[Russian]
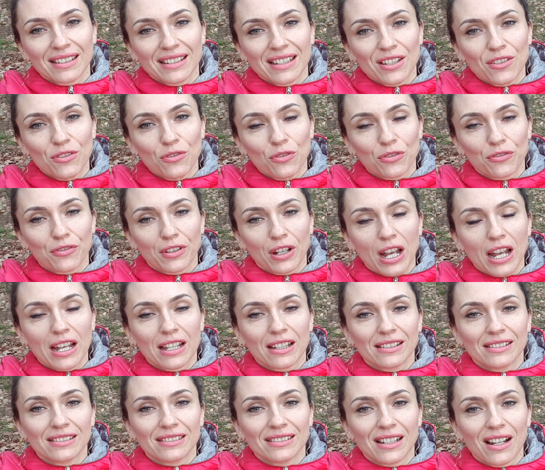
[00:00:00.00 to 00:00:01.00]
идет
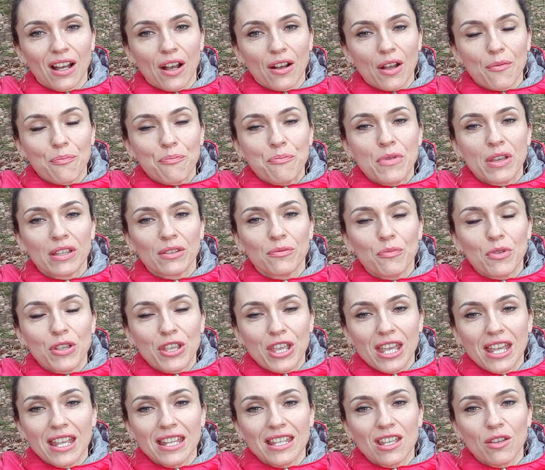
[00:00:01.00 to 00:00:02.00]
такая а, обмен
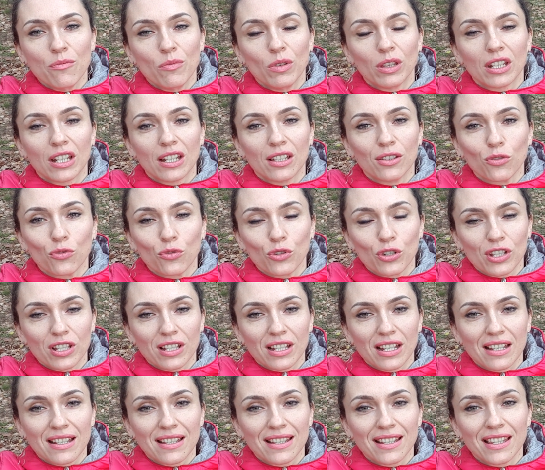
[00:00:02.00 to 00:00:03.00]
мнениями, такая
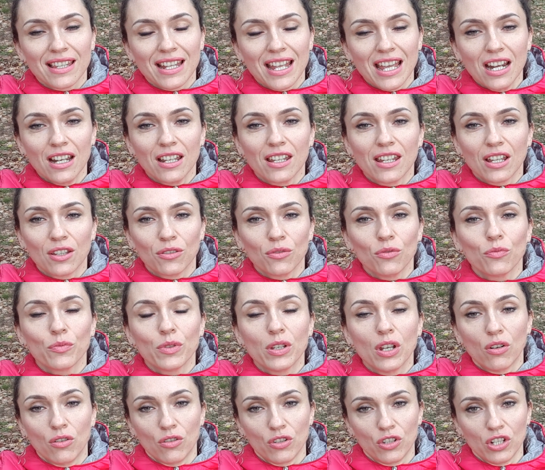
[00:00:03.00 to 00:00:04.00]
дружеская синергия, но ну,
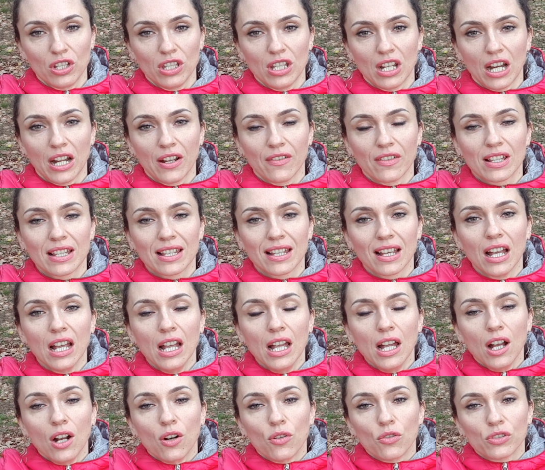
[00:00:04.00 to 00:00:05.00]
мне очень нравится.
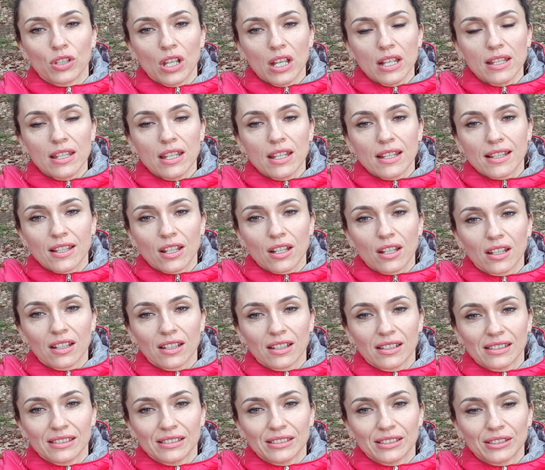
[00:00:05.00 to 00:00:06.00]
У нас есть
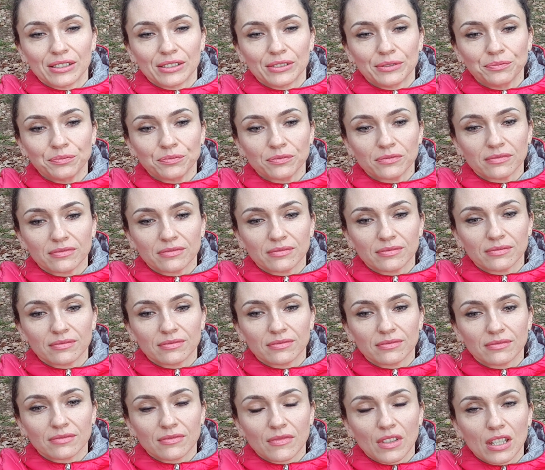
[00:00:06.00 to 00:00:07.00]
э,
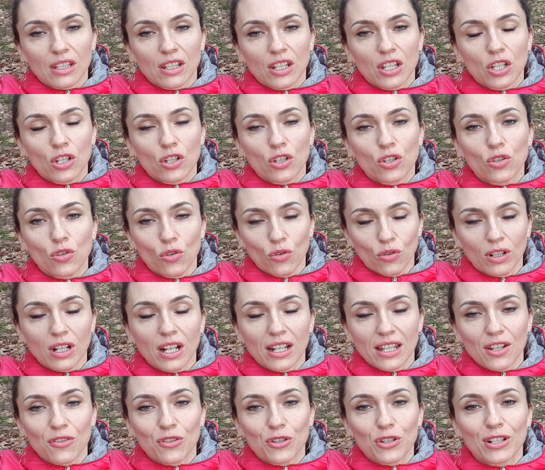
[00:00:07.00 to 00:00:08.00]
еще,
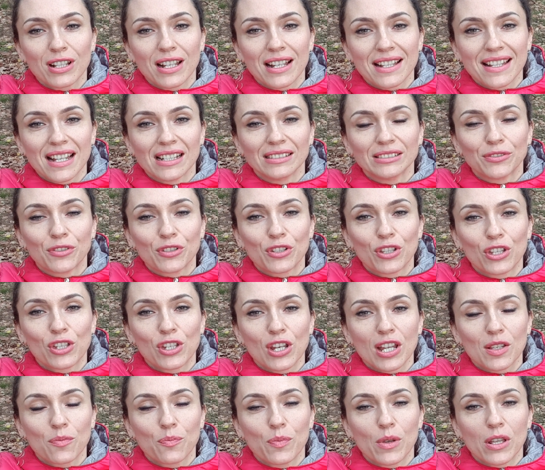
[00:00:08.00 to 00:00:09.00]
как я уже сказала, вот
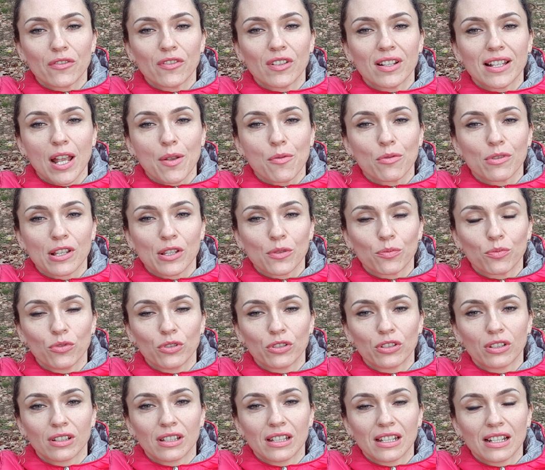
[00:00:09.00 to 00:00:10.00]
сейчас первый экзамен у нас
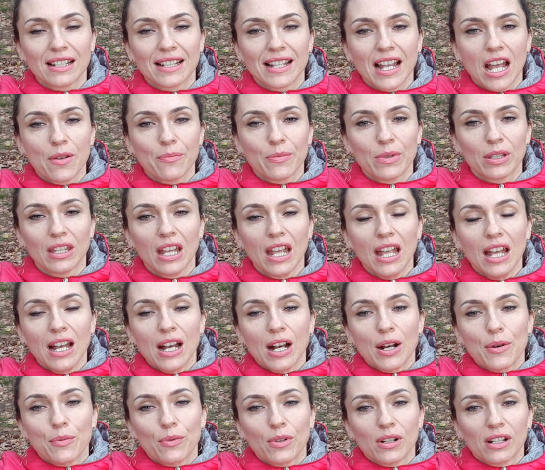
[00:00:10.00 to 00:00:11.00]
будет э, экзамен
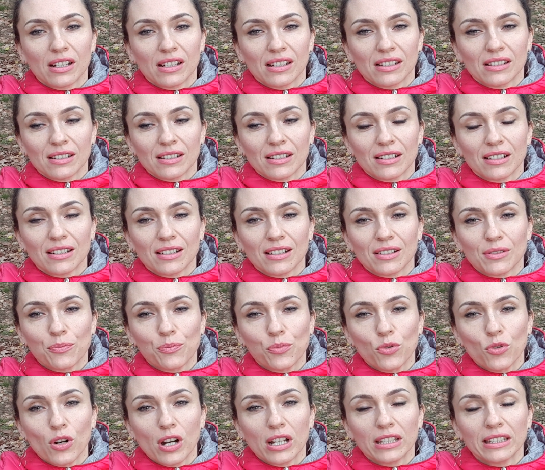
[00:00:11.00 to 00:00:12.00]
э,
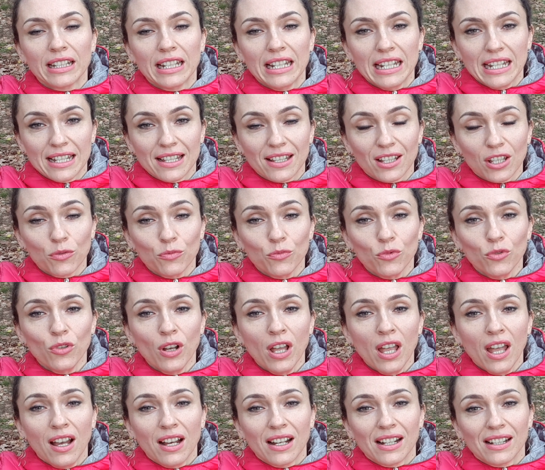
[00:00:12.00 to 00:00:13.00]
по английскому.
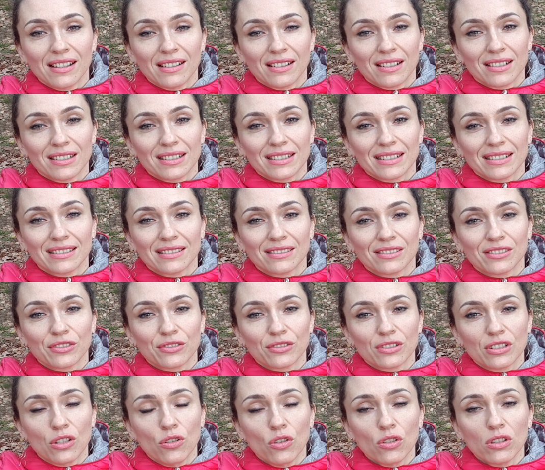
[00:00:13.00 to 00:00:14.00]

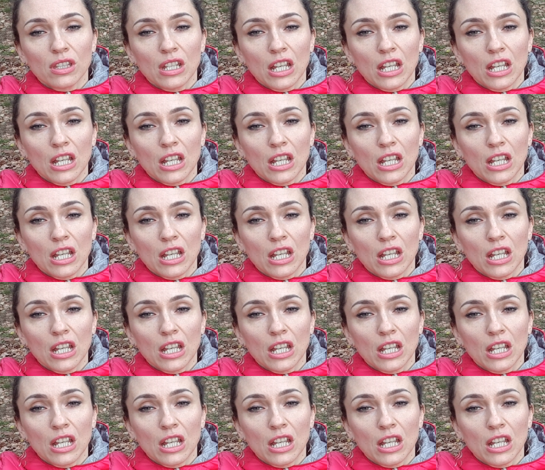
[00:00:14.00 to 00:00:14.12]
Э, идет